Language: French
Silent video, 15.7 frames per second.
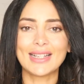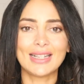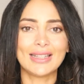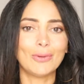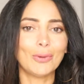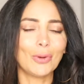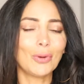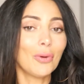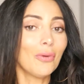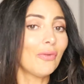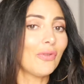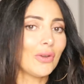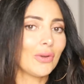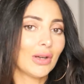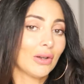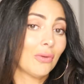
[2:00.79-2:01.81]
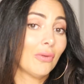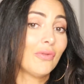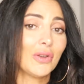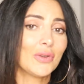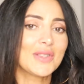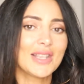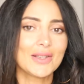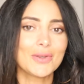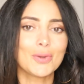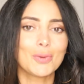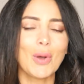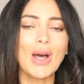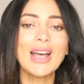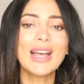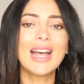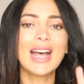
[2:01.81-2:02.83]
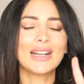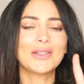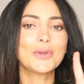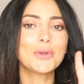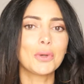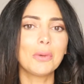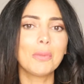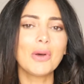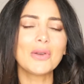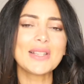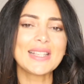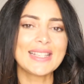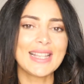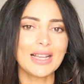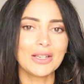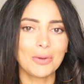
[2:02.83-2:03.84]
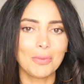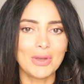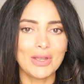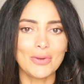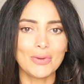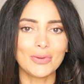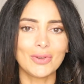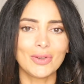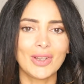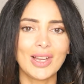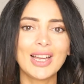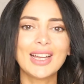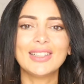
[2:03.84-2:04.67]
de confiance, confiance en soi en seulement 5 minutes.